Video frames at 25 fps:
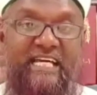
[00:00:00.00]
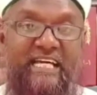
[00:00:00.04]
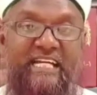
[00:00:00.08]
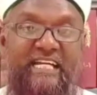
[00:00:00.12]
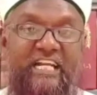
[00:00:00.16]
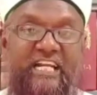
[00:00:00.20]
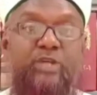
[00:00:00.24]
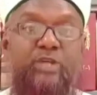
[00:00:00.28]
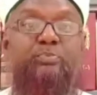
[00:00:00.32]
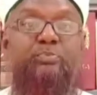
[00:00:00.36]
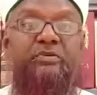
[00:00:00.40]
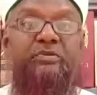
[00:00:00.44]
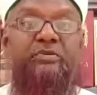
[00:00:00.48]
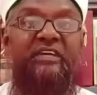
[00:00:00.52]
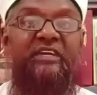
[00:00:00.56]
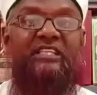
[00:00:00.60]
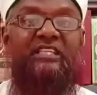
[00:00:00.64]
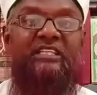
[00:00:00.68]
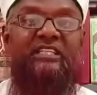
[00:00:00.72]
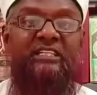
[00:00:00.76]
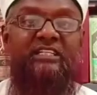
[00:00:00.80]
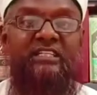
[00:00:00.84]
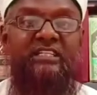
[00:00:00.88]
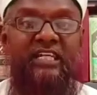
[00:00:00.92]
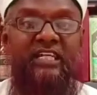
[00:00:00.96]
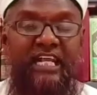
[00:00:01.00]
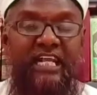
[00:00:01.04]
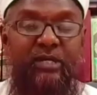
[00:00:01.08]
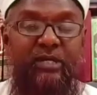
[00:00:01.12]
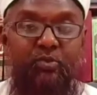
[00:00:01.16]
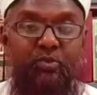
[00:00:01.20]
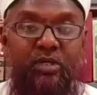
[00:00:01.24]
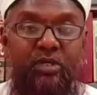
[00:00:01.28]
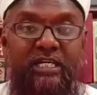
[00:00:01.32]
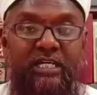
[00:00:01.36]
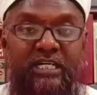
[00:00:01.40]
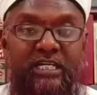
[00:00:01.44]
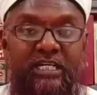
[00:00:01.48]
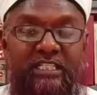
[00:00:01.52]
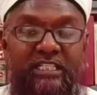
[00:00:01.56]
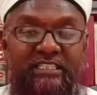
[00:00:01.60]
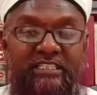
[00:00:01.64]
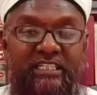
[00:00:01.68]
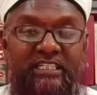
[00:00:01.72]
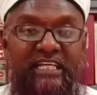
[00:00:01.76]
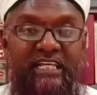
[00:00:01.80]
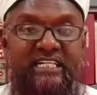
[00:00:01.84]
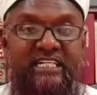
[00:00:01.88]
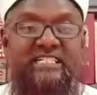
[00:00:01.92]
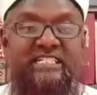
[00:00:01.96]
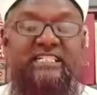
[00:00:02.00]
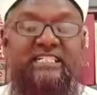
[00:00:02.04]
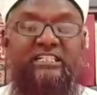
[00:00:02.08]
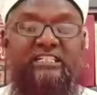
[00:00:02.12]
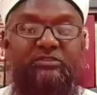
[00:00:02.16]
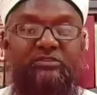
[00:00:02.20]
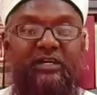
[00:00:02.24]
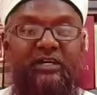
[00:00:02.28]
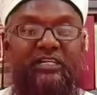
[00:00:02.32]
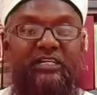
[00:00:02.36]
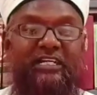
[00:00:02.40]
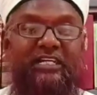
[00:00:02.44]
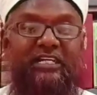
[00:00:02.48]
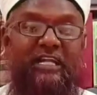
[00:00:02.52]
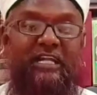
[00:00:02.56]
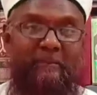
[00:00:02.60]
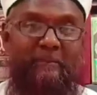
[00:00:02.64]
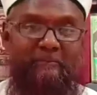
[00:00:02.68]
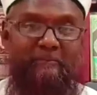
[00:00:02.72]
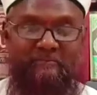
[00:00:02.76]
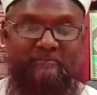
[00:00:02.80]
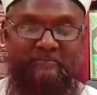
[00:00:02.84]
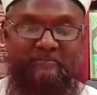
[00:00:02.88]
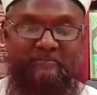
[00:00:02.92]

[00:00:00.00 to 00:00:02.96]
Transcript: நான் அனுப்பி வைத்திருக்கிறேன் உங்களிடத்தில் என்று எழுதுவார்களாம்